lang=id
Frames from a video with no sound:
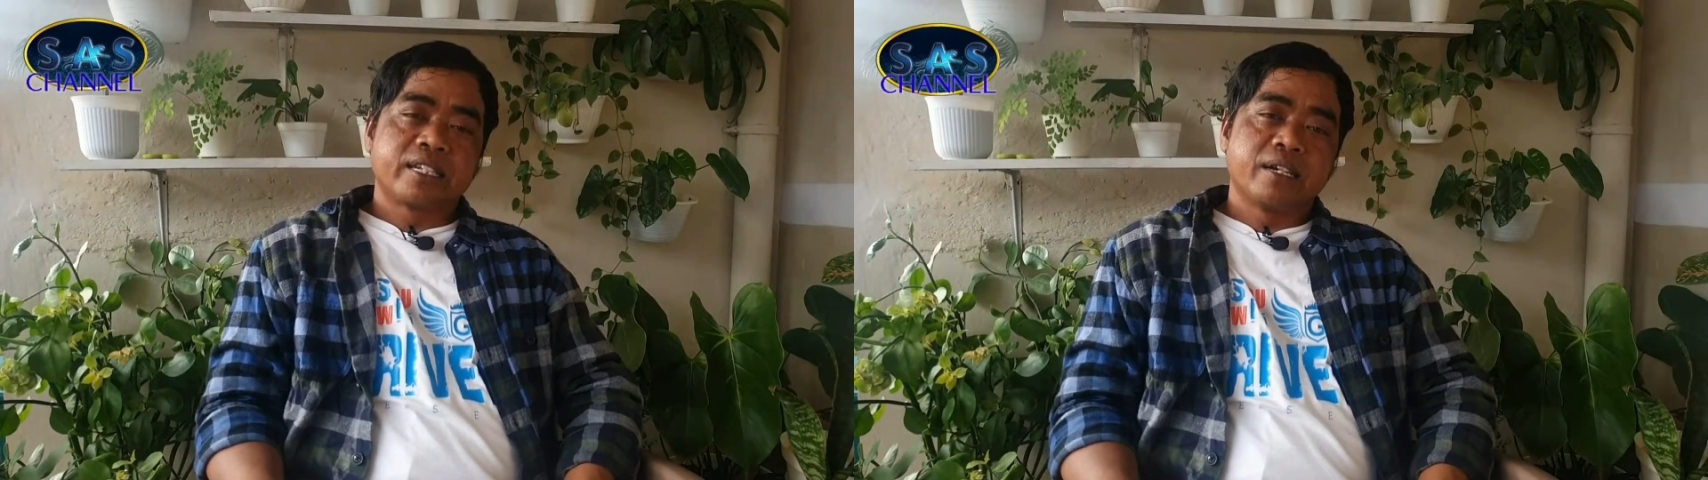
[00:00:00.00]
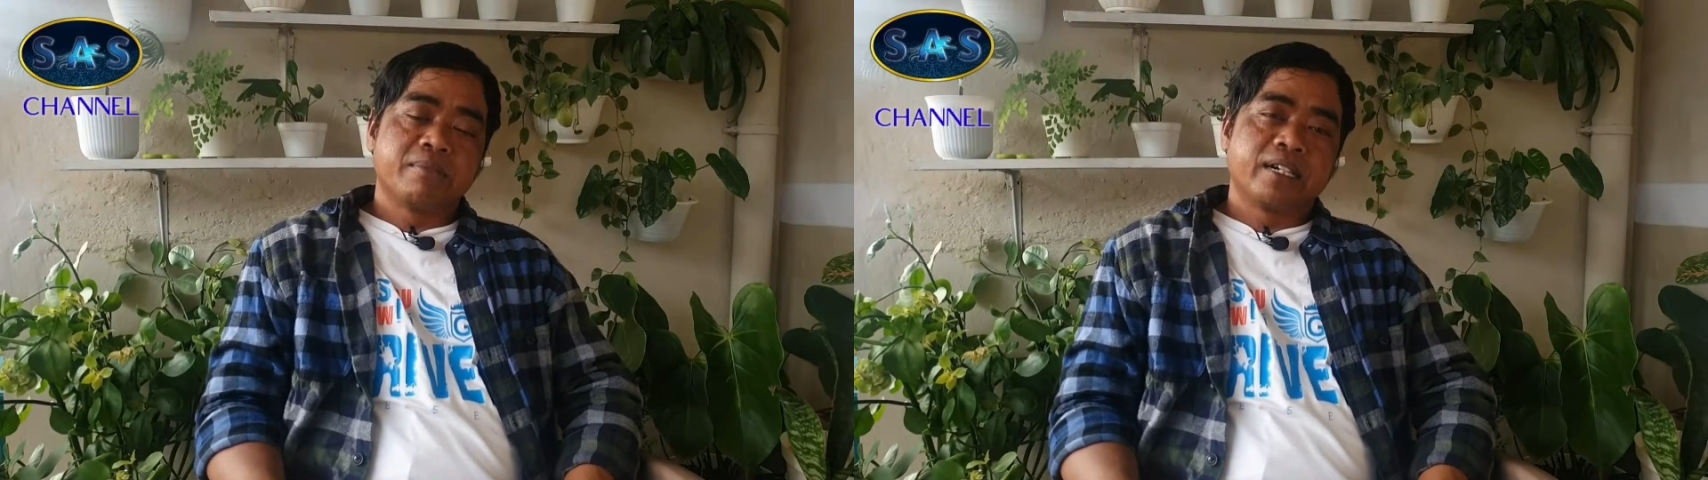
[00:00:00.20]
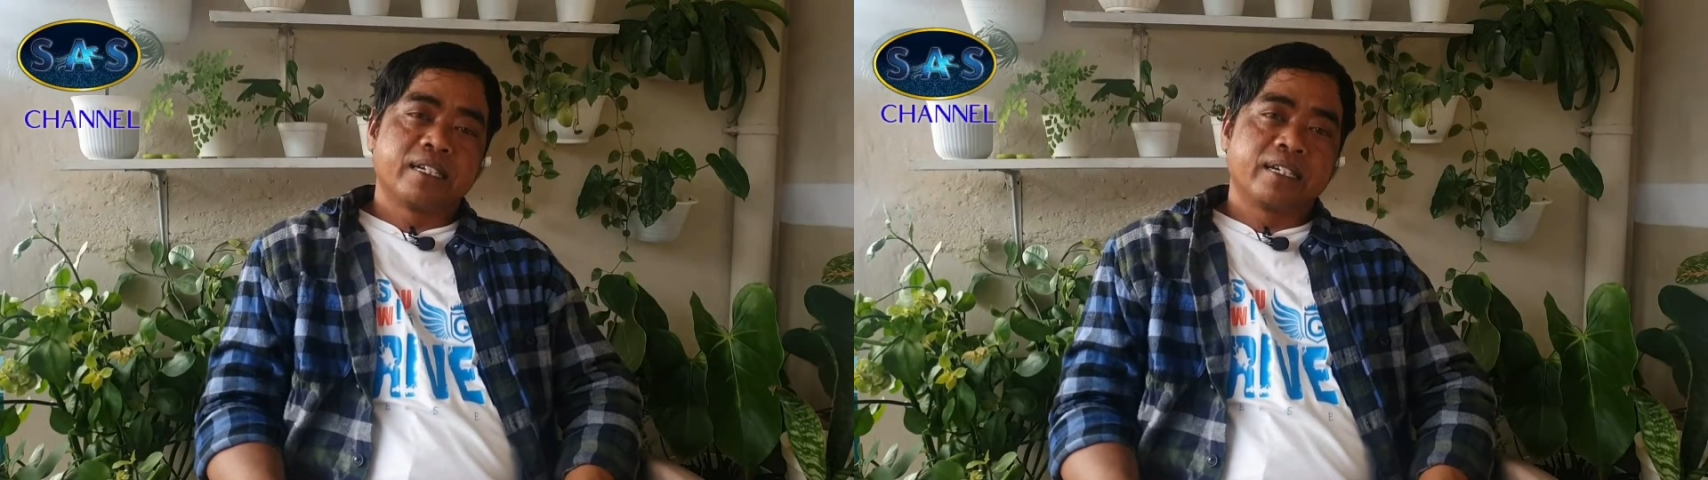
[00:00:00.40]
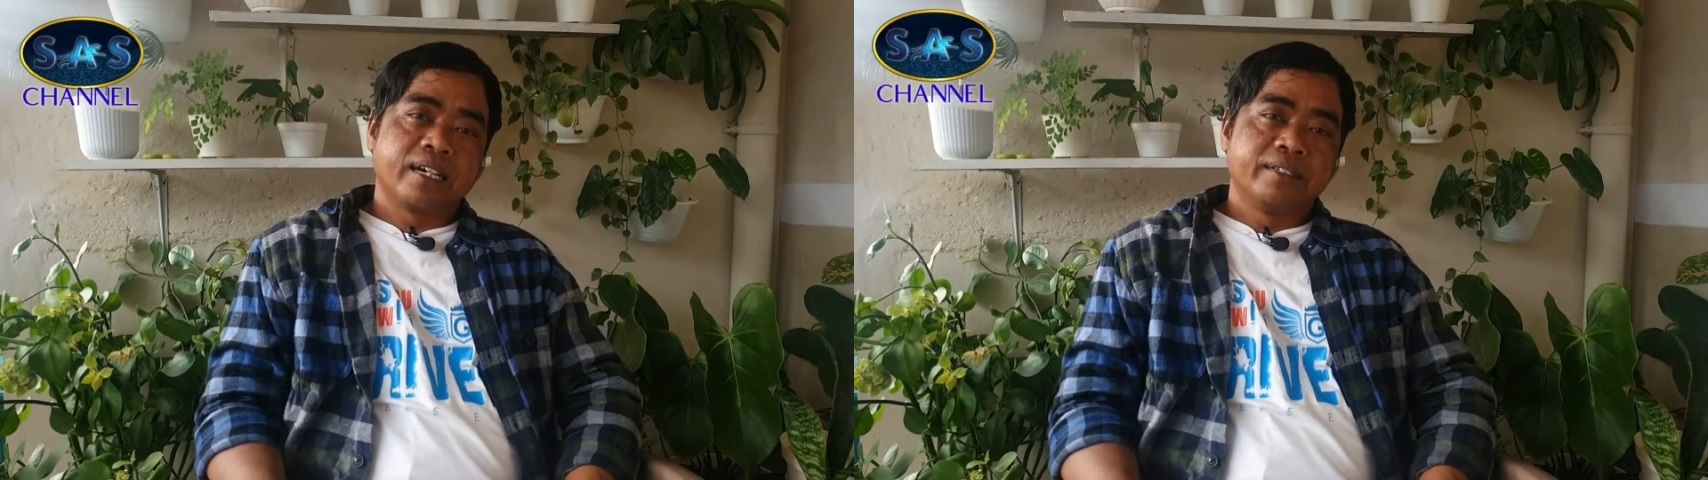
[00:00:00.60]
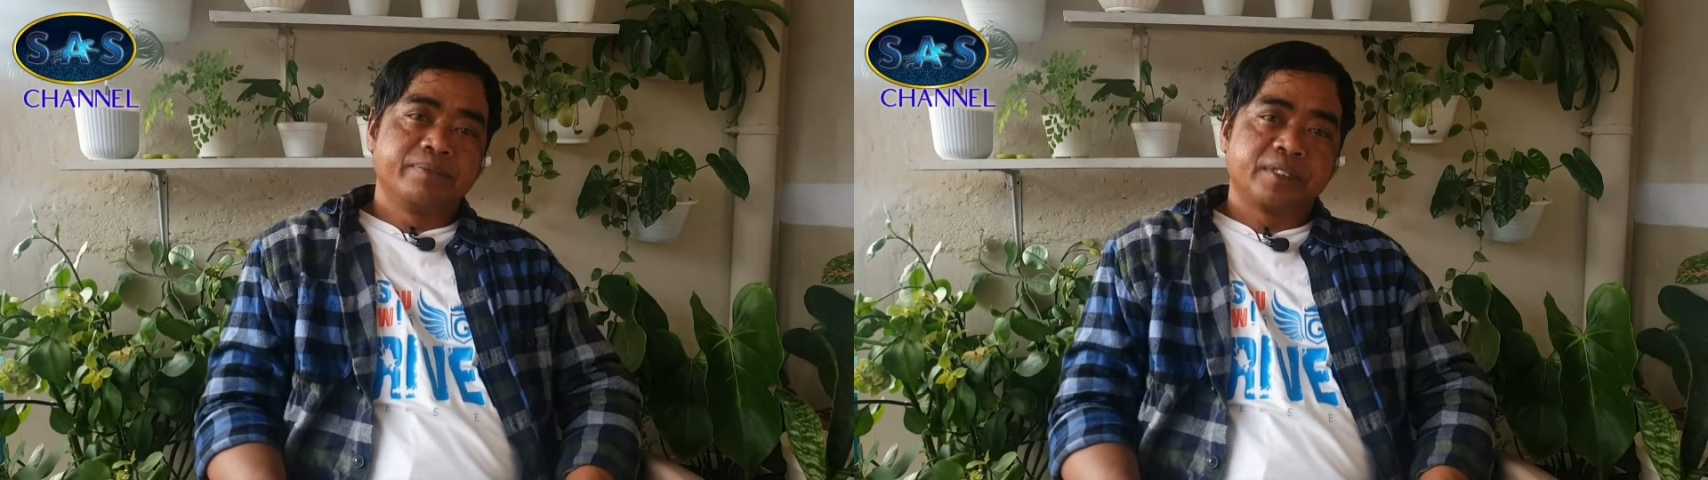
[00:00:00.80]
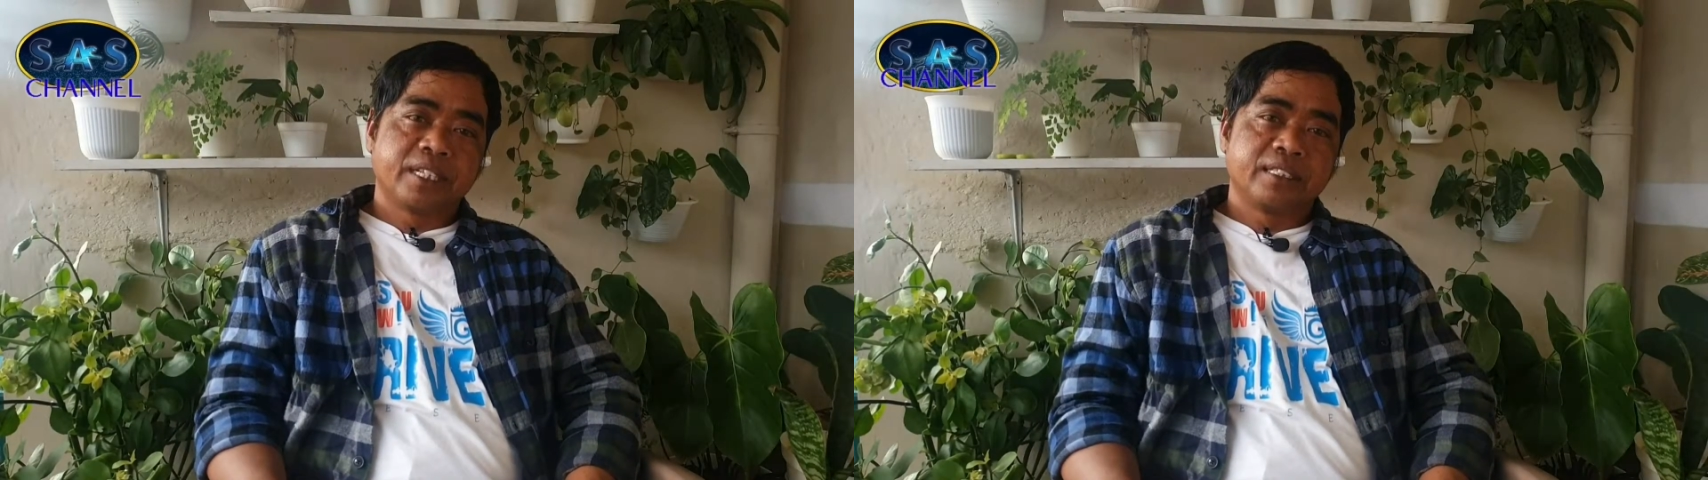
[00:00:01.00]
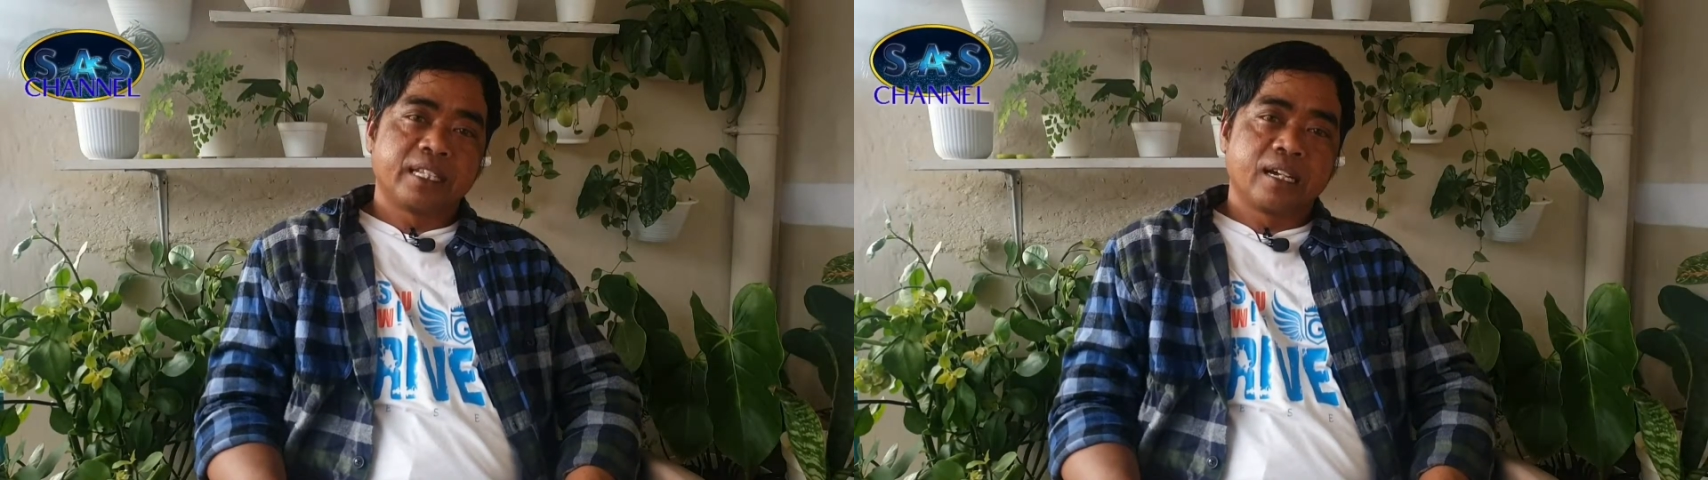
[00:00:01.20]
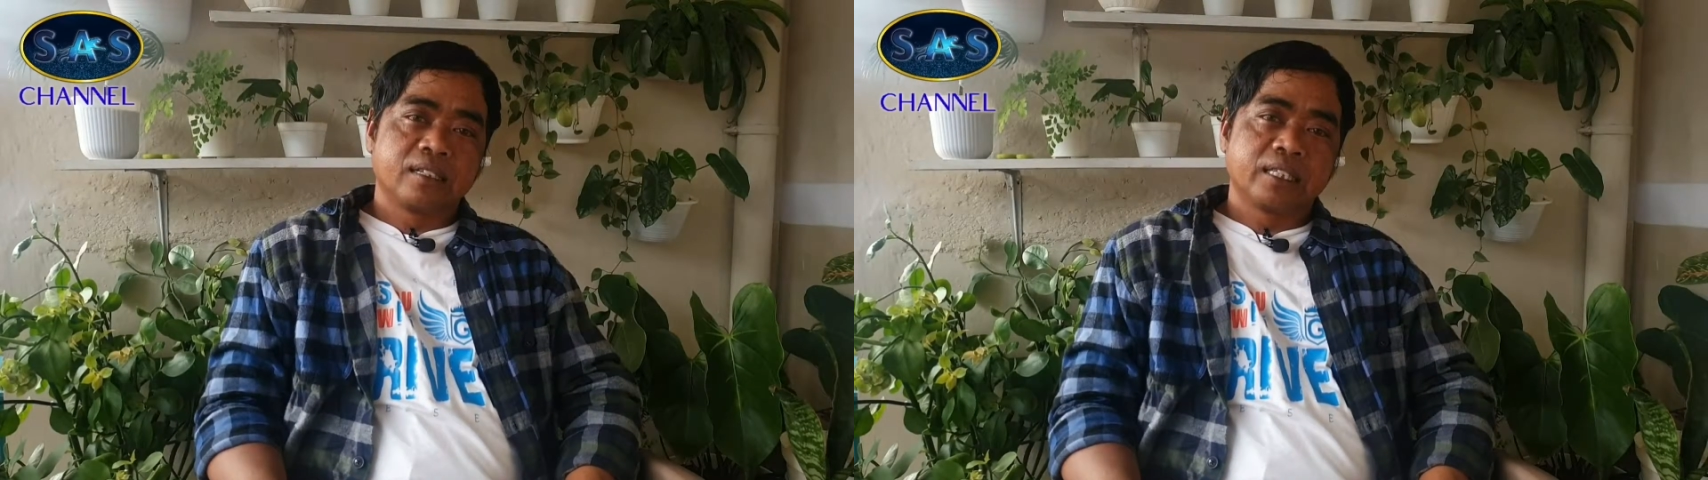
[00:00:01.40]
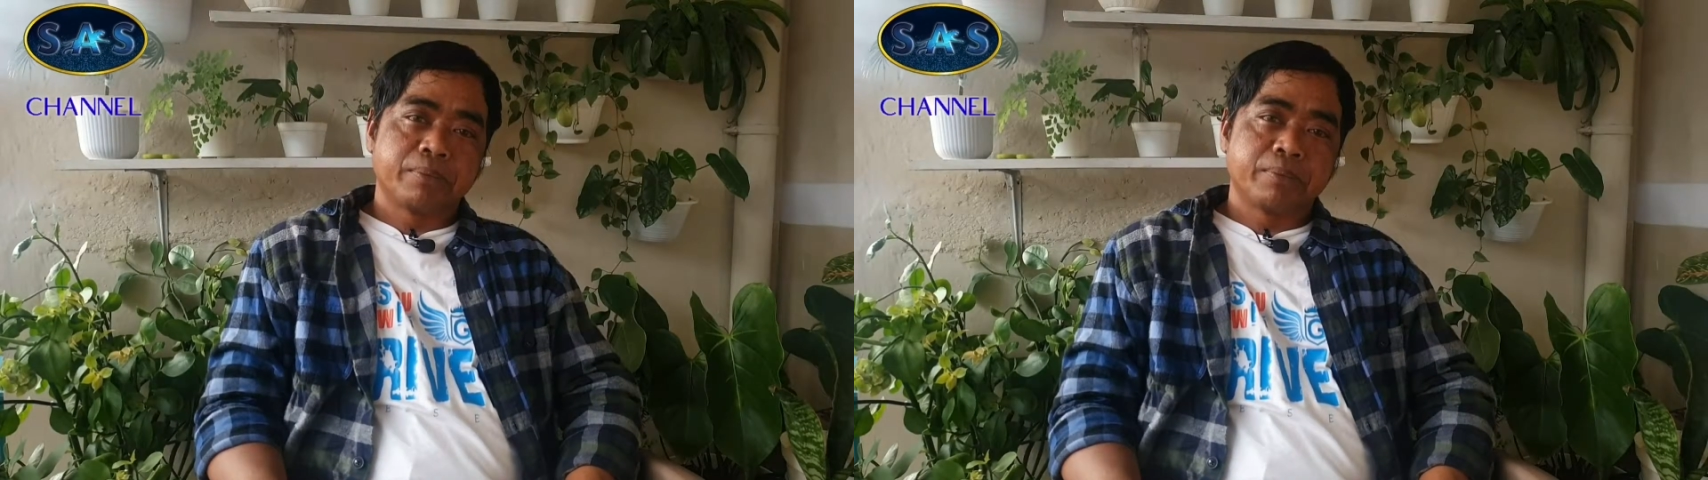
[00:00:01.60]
saya bagikan tentang